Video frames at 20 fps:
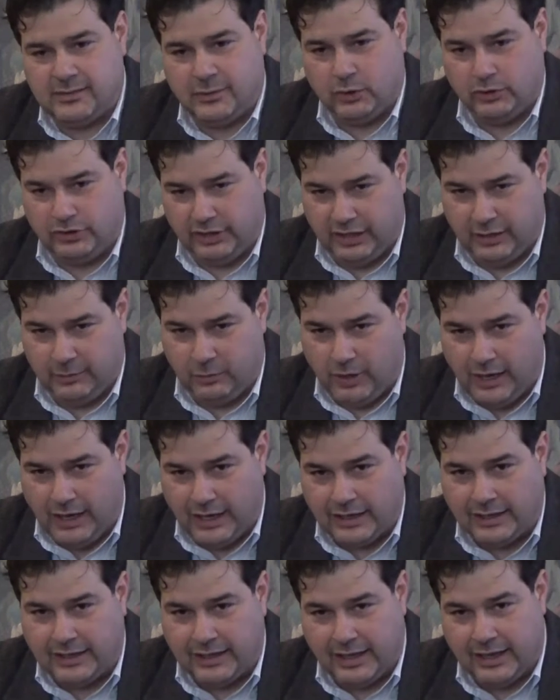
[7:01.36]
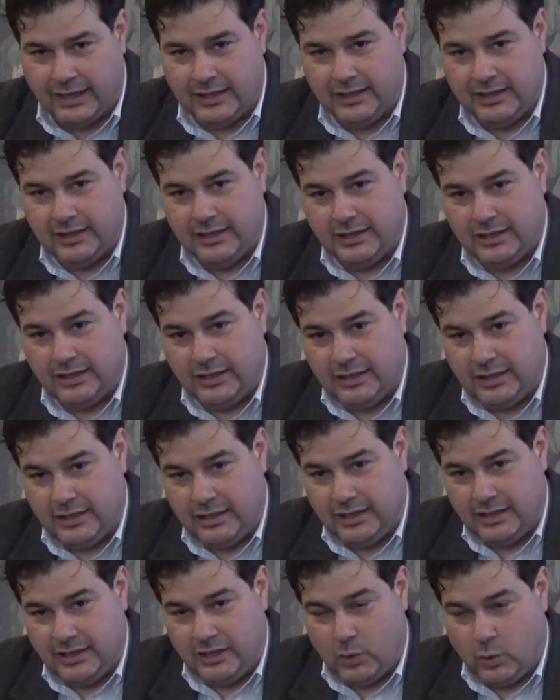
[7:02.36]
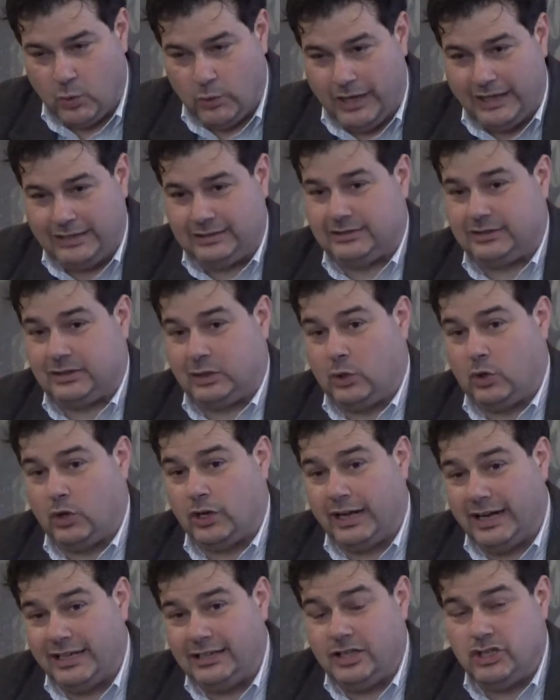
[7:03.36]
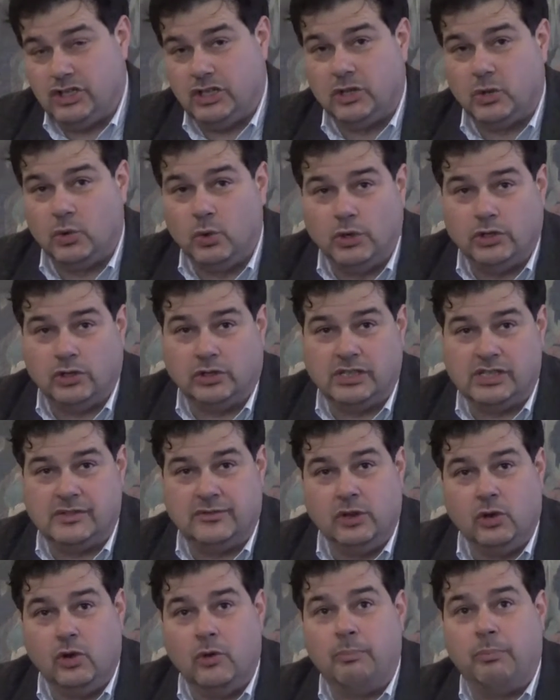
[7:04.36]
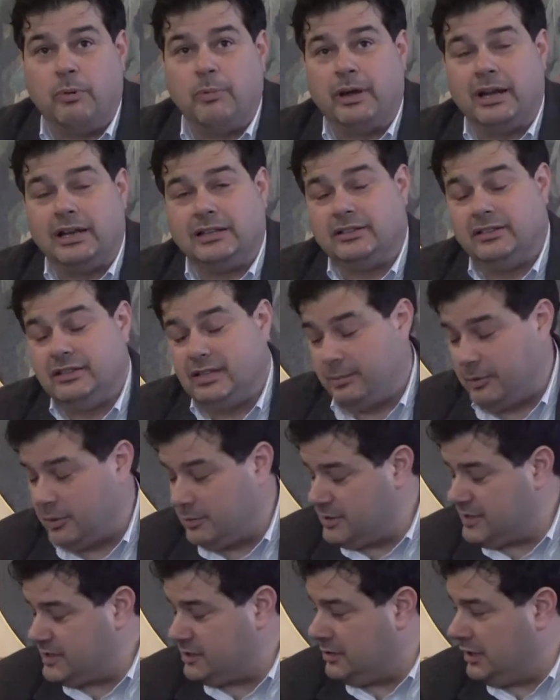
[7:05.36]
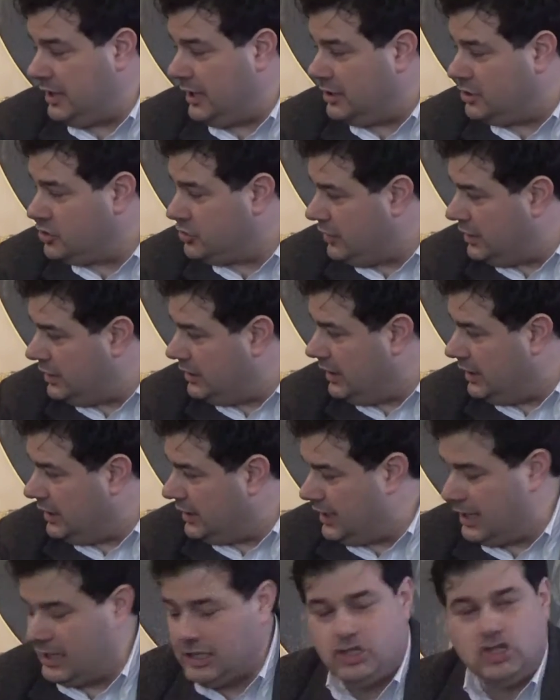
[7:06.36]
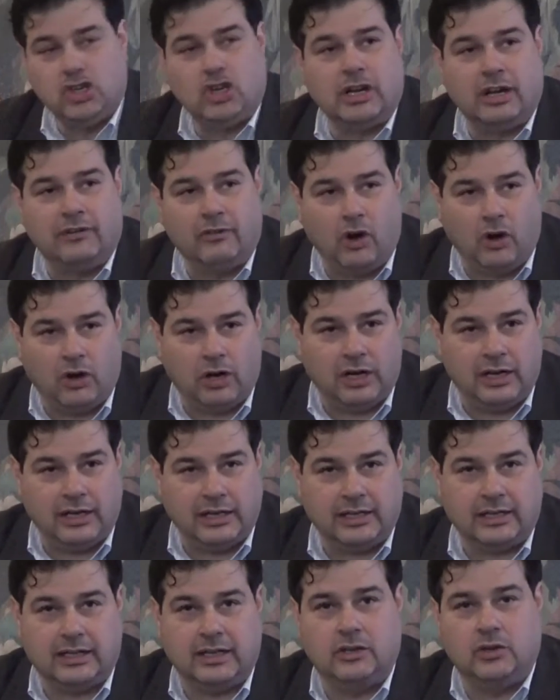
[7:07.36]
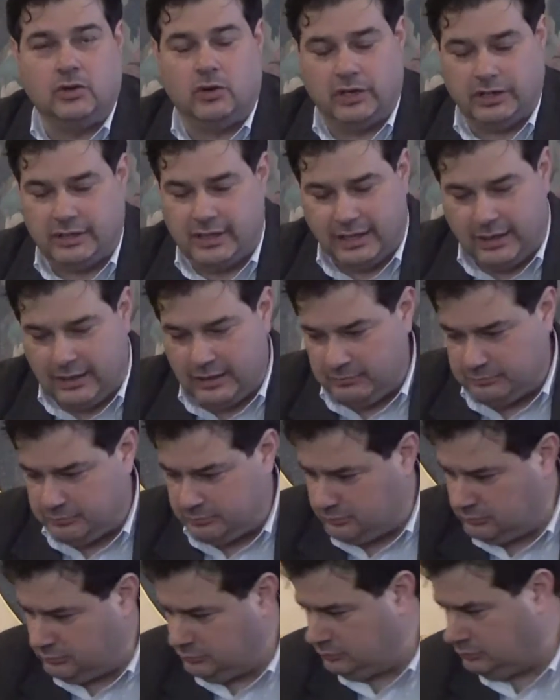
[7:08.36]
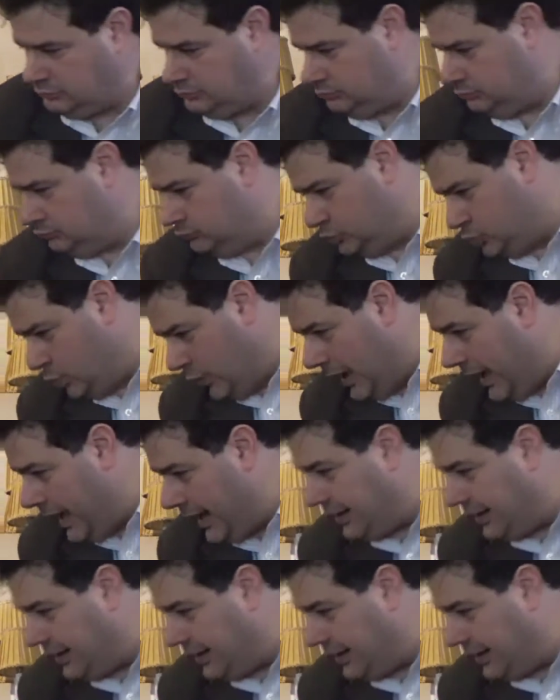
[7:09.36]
sfrutteremo anche un altro grande circuito di sviluppo per le attività promozionali giovanili che è il gioca volley, che noi da mm, due